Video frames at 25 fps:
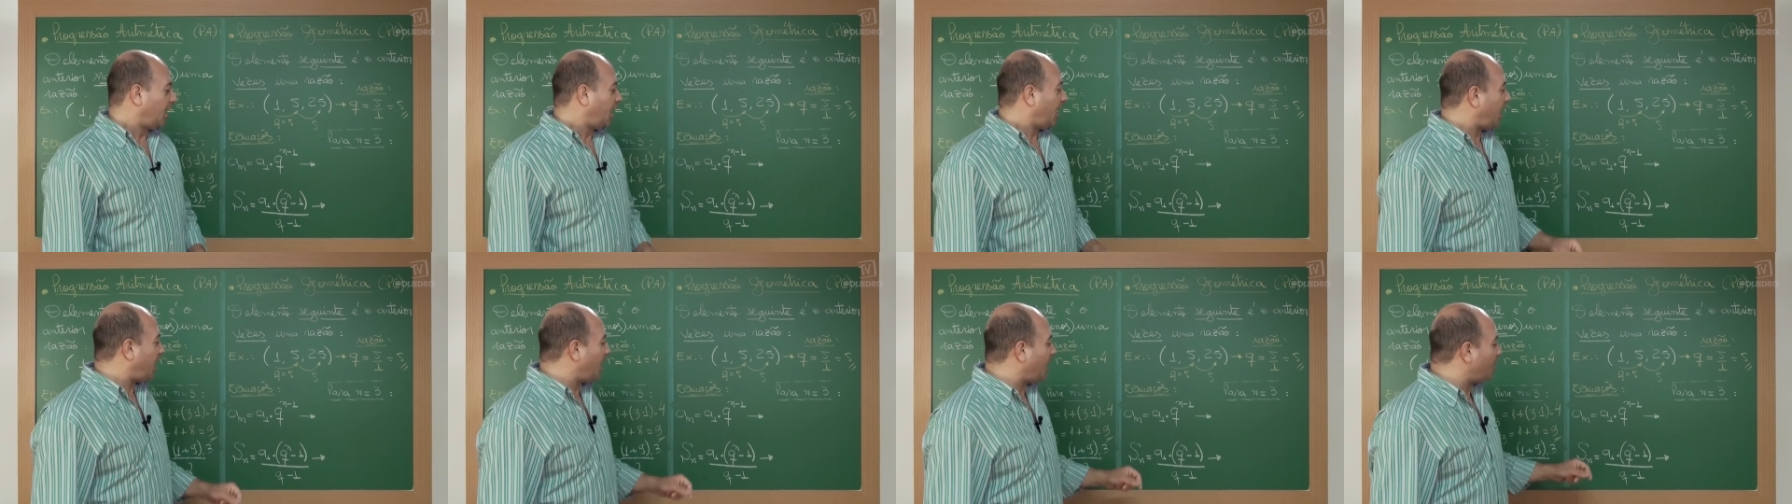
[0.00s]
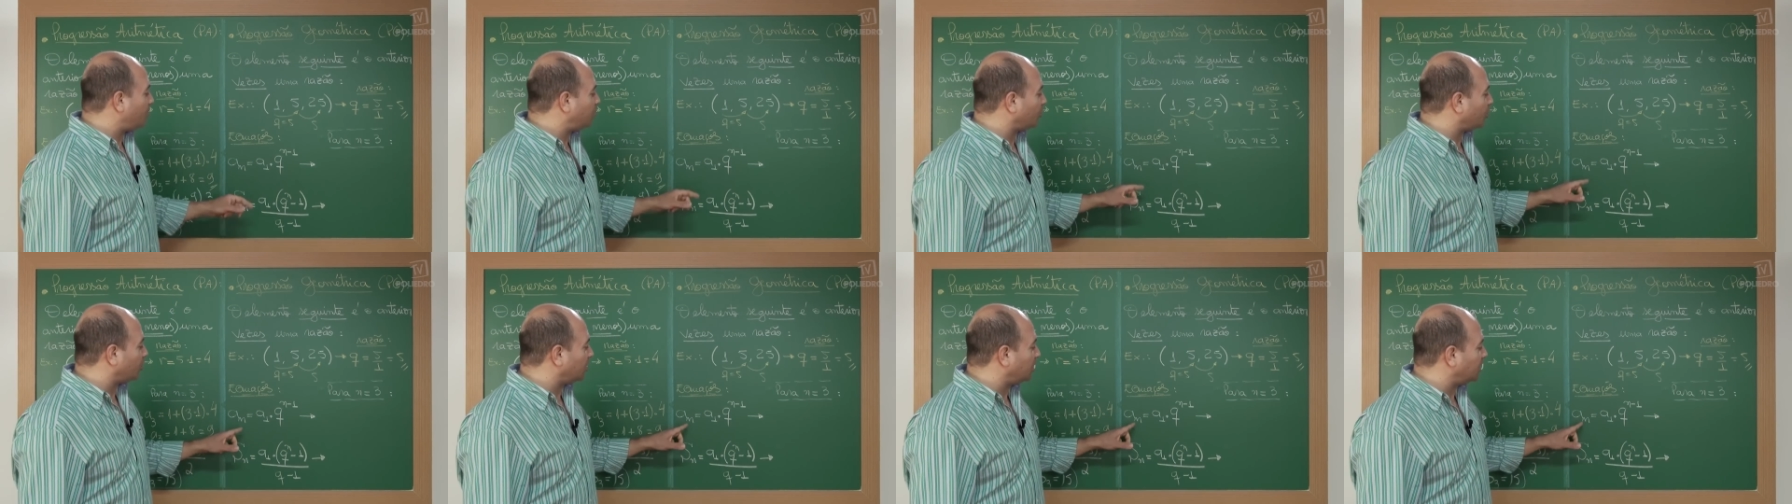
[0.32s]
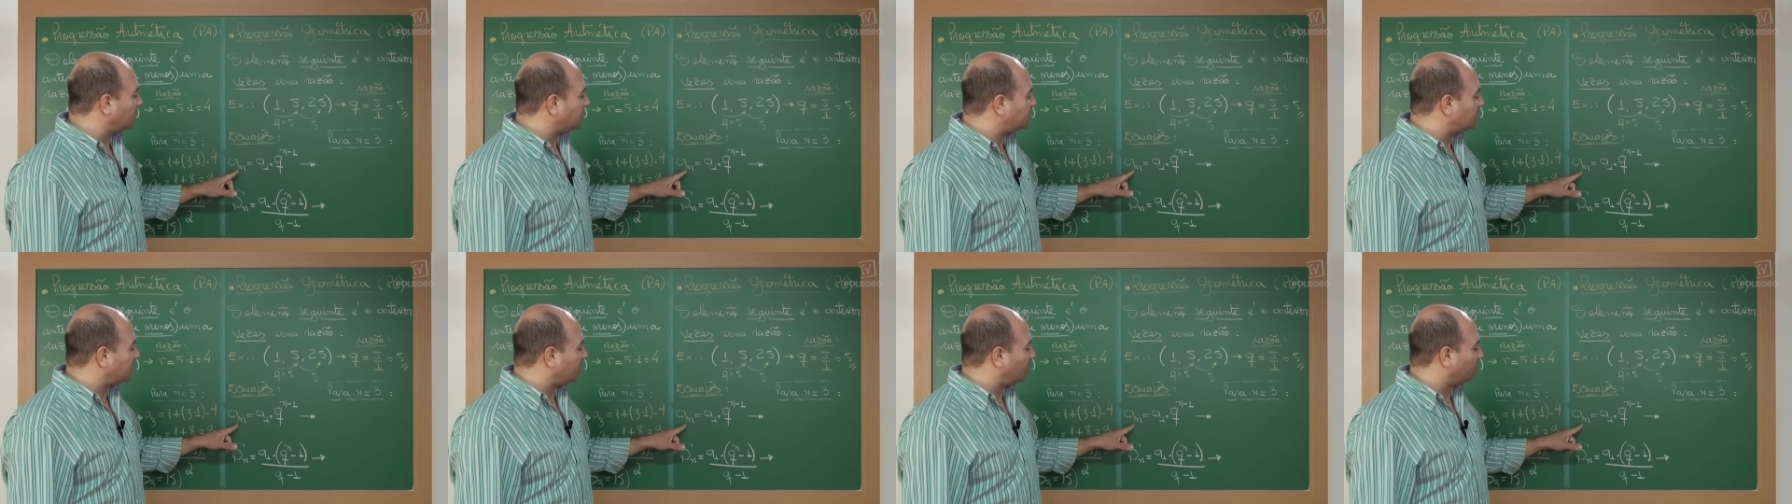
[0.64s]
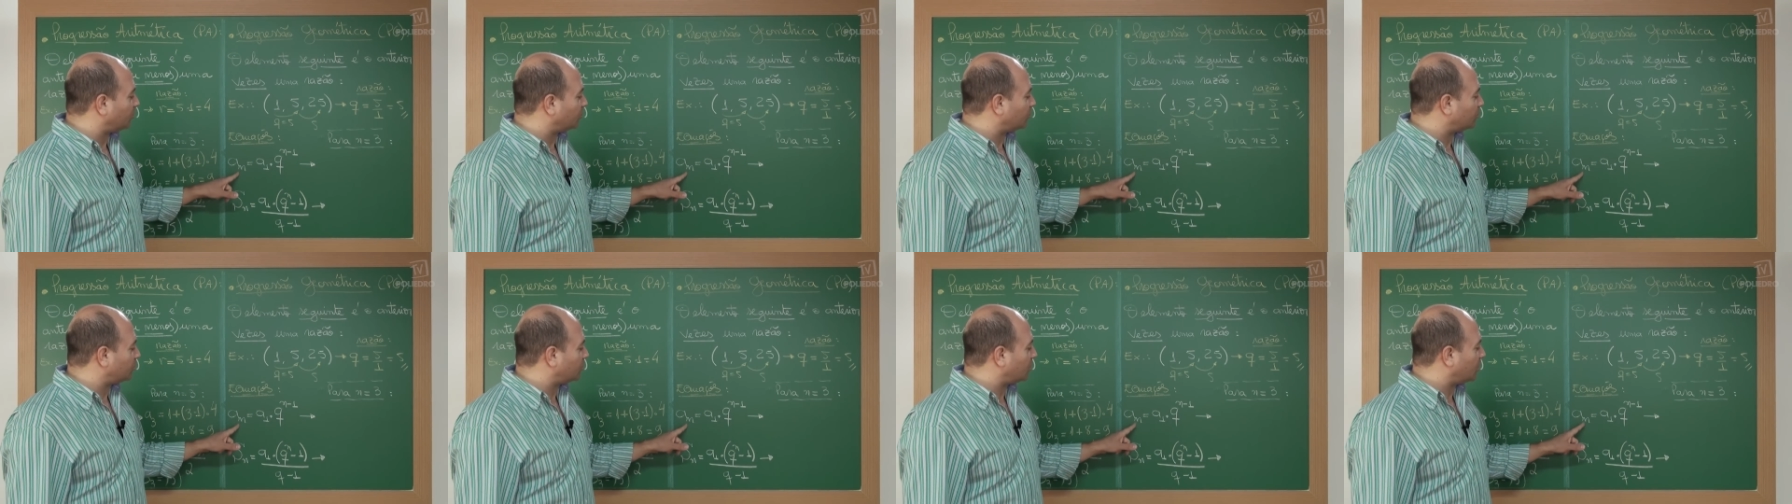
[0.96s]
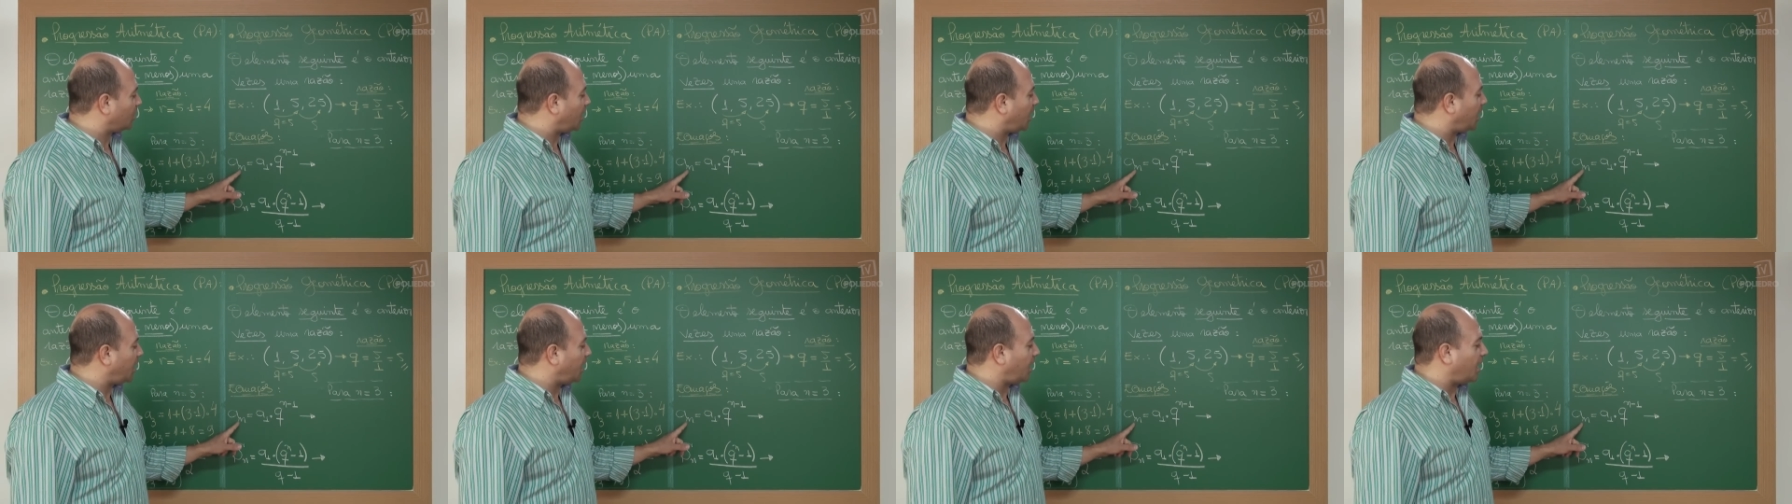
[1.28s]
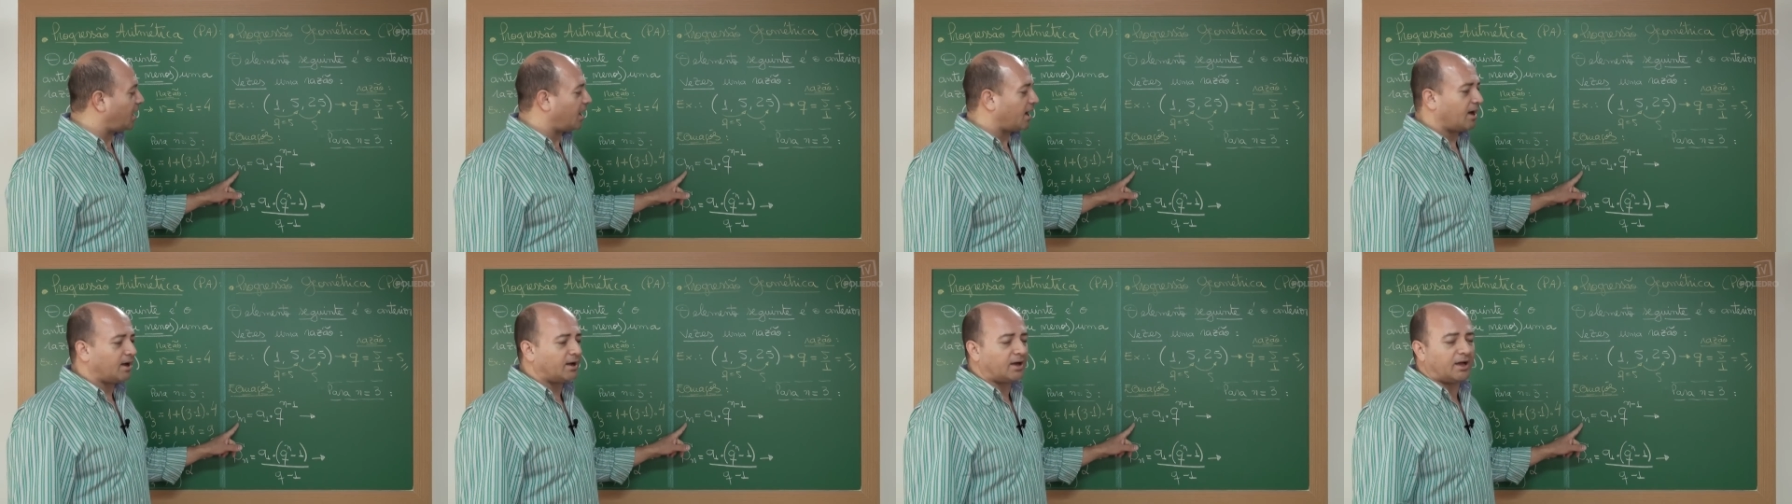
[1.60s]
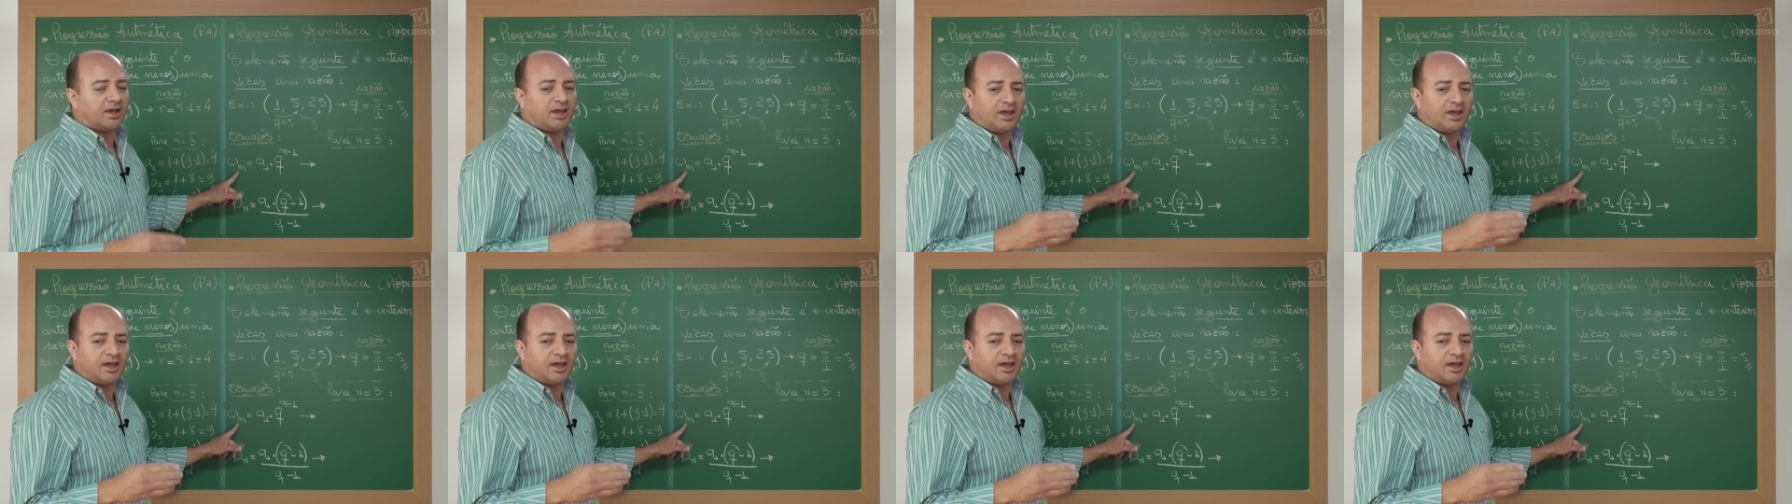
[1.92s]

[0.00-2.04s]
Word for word: É a progressão, é a